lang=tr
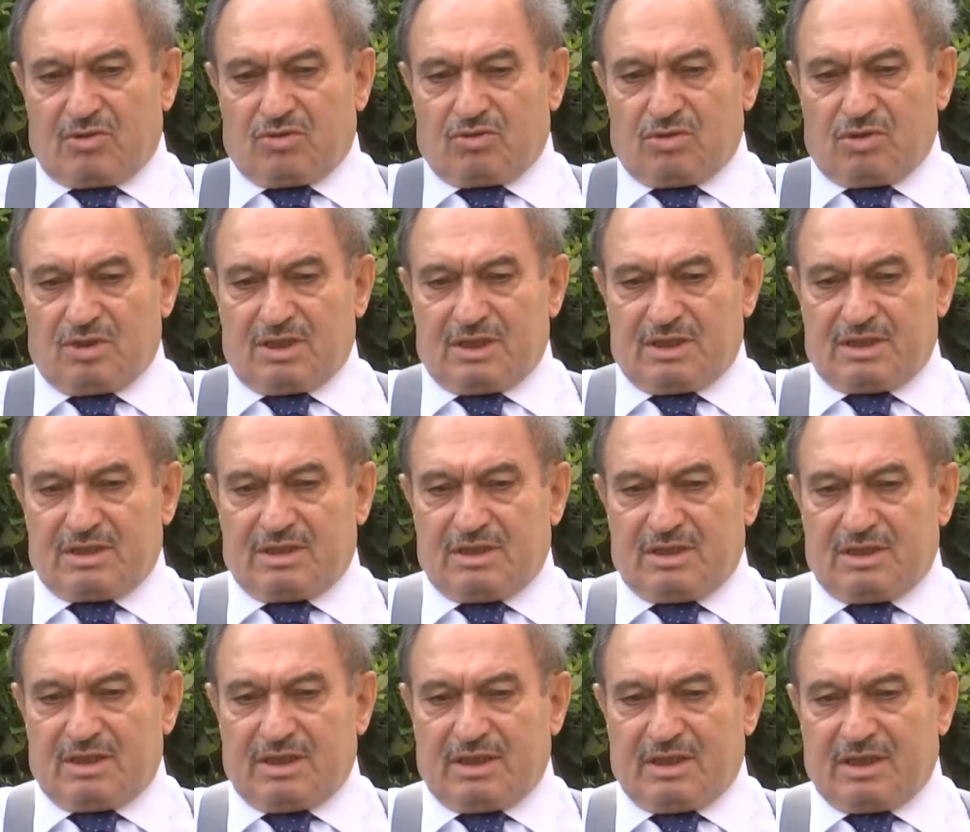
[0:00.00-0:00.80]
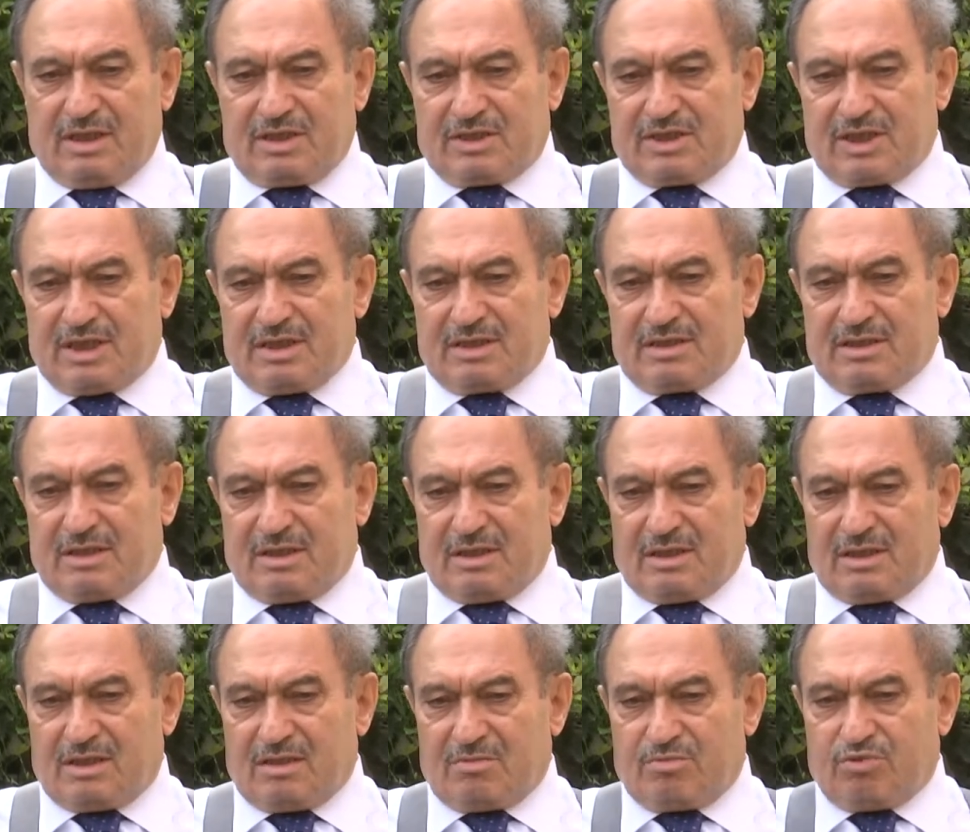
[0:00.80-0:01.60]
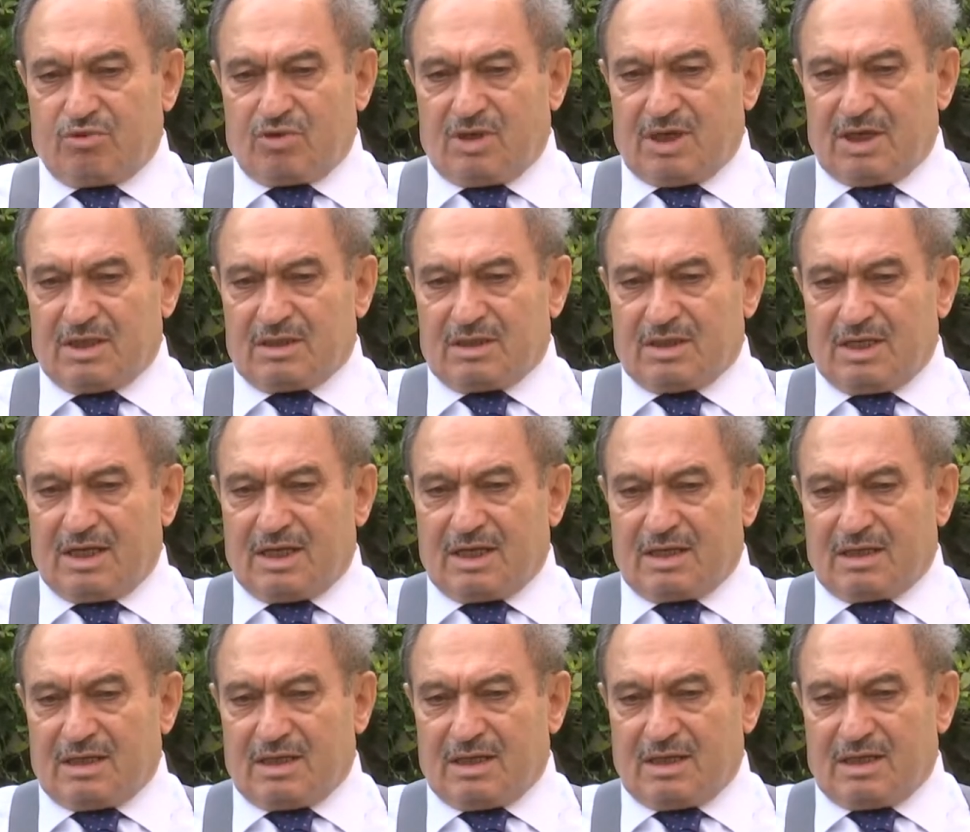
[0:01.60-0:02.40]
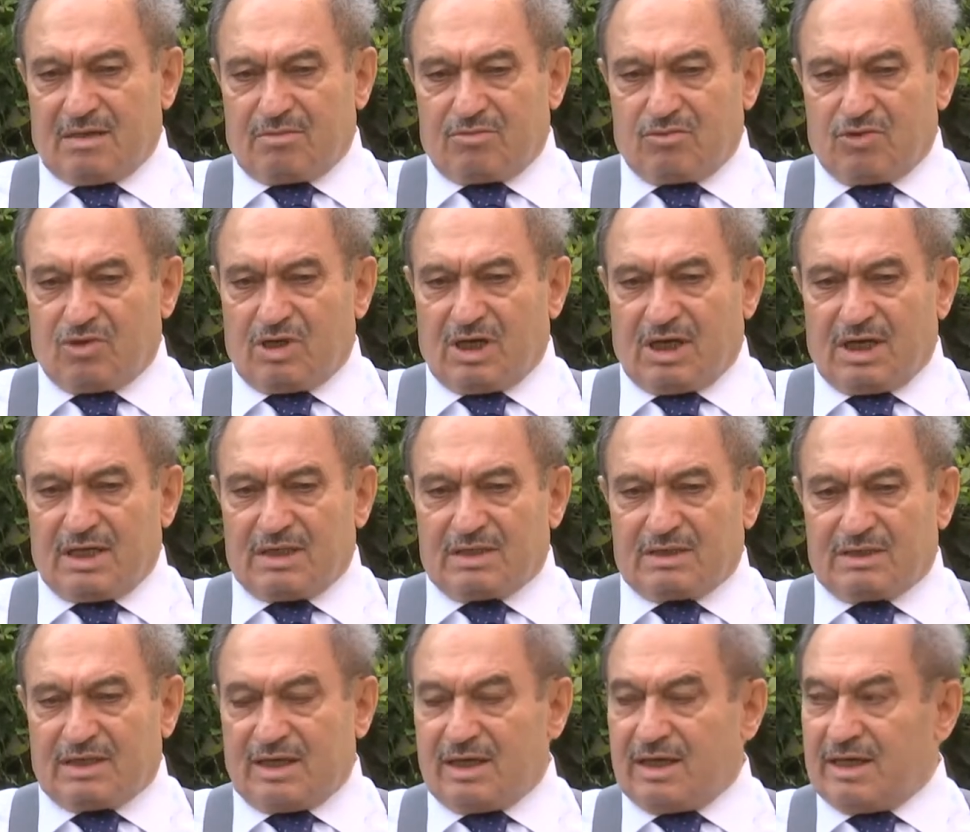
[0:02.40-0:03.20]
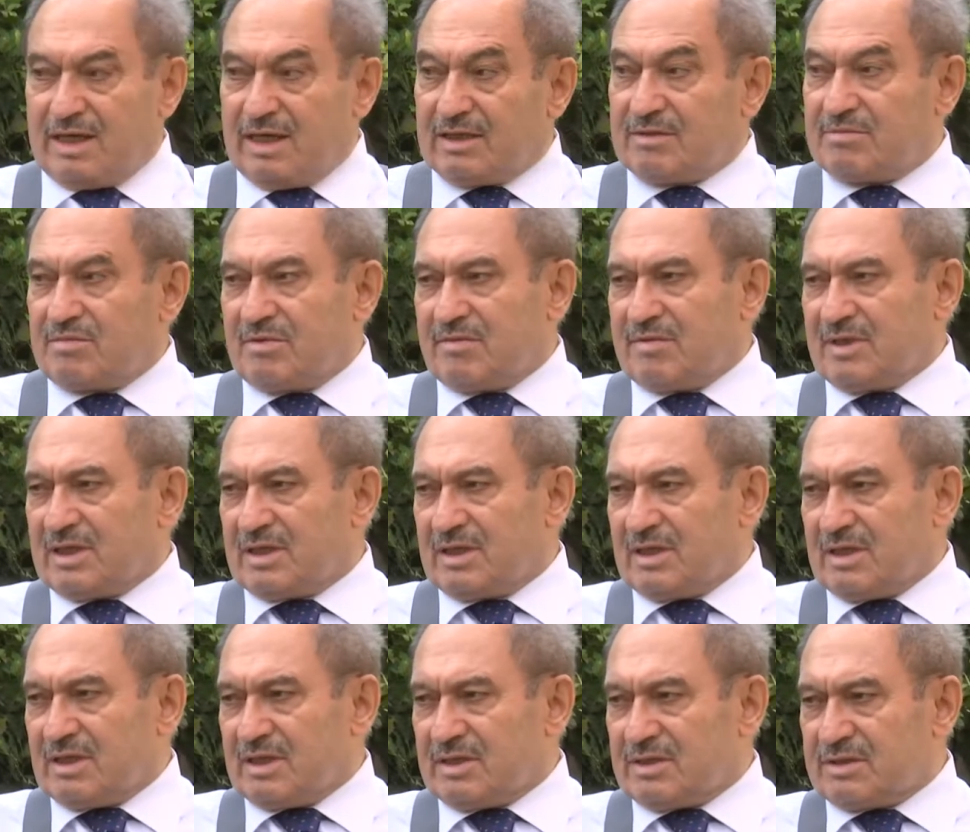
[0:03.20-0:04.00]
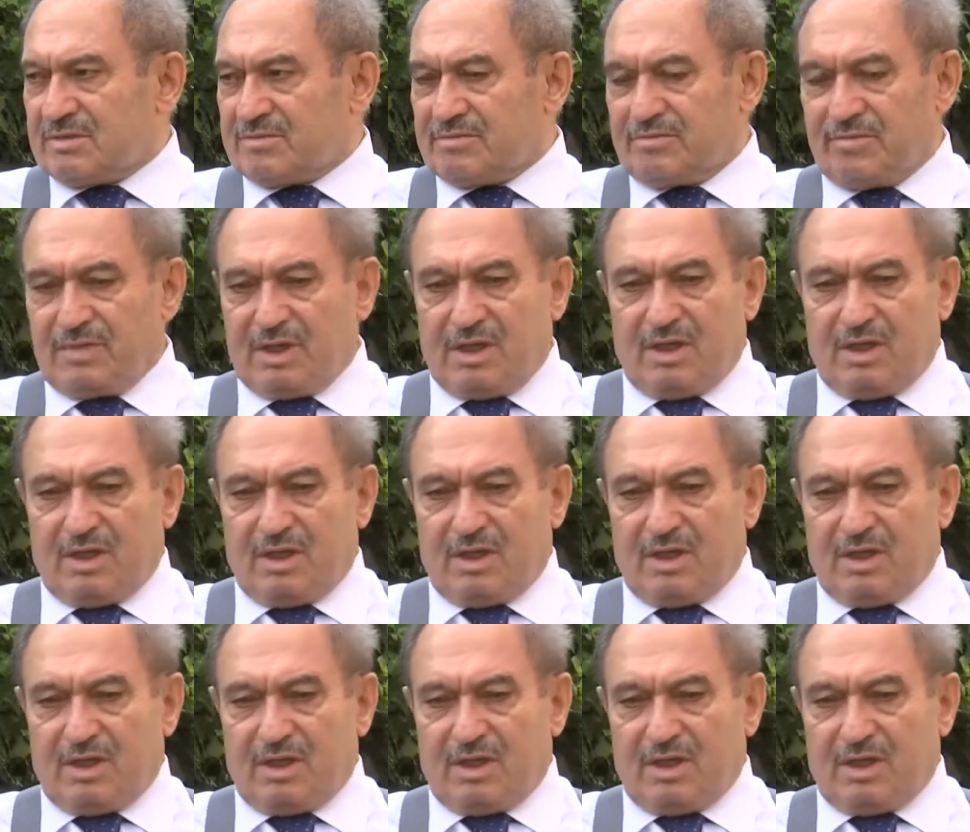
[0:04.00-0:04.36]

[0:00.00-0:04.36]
Dolayısıyla geçen seneki puanlarla mukayese etmemek lazım.